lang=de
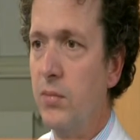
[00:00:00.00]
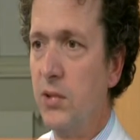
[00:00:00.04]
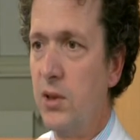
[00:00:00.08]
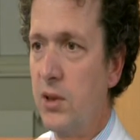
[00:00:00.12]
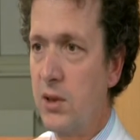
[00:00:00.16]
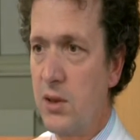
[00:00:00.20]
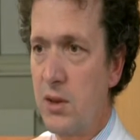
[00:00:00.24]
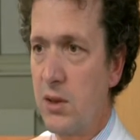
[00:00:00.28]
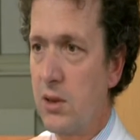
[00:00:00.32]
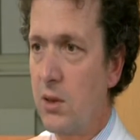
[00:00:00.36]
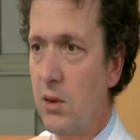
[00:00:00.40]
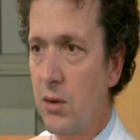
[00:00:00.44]

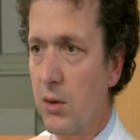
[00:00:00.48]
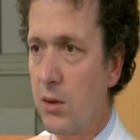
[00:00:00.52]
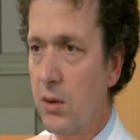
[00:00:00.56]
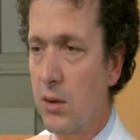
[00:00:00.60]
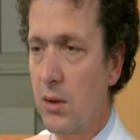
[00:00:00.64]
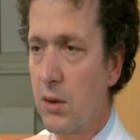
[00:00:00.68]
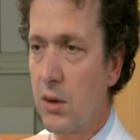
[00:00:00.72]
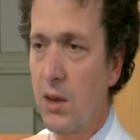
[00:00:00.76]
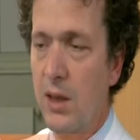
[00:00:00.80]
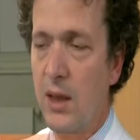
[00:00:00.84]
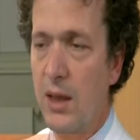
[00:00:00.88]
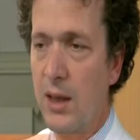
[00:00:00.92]
ist es auch
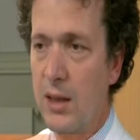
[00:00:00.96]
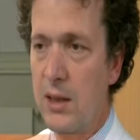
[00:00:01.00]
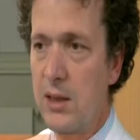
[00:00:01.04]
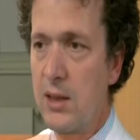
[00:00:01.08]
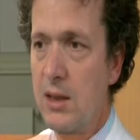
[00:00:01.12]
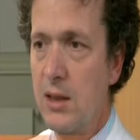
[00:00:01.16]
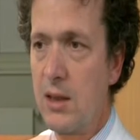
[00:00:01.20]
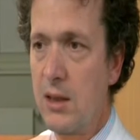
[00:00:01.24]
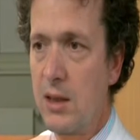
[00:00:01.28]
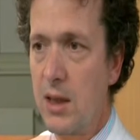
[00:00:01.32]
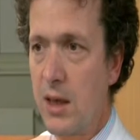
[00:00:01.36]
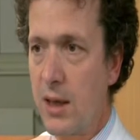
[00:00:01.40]
in der
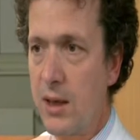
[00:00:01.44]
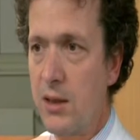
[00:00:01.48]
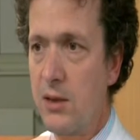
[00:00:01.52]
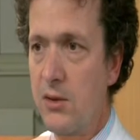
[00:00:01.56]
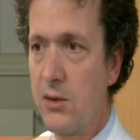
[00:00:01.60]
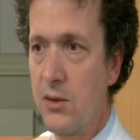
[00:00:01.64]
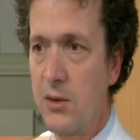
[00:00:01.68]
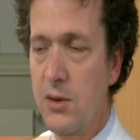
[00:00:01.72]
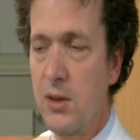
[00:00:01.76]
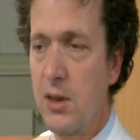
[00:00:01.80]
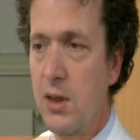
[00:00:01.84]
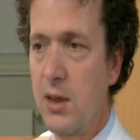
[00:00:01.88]
ärztlichen Hand
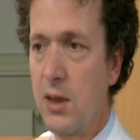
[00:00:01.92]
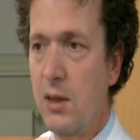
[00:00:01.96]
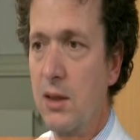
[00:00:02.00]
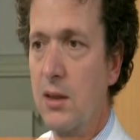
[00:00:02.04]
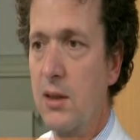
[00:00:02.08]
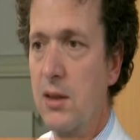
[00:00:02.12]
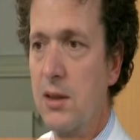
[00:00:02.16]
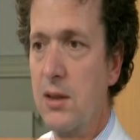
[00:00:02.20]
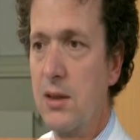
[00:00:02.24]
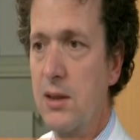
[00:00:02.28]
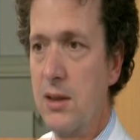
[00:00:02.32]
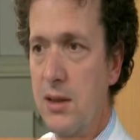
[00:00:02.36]
zu sagen,
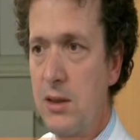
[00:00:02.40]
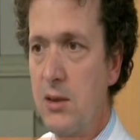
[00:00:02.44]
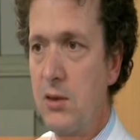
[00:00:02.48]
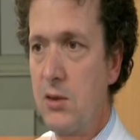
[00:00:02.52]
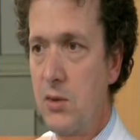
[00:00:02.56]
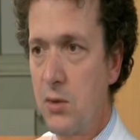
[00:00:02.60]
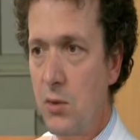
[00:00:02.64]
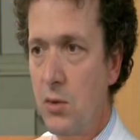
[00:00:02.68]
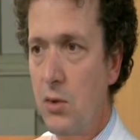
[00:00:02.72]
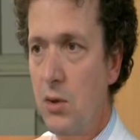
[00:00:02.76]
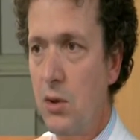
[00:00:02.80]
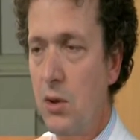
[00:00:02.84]
das ist
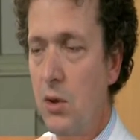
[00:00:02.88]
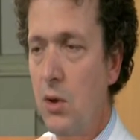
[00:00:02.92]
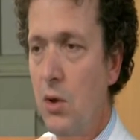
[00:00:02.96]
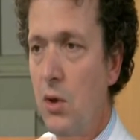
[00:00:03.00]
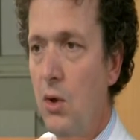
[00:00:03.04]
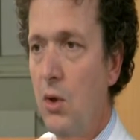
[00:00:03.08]
so.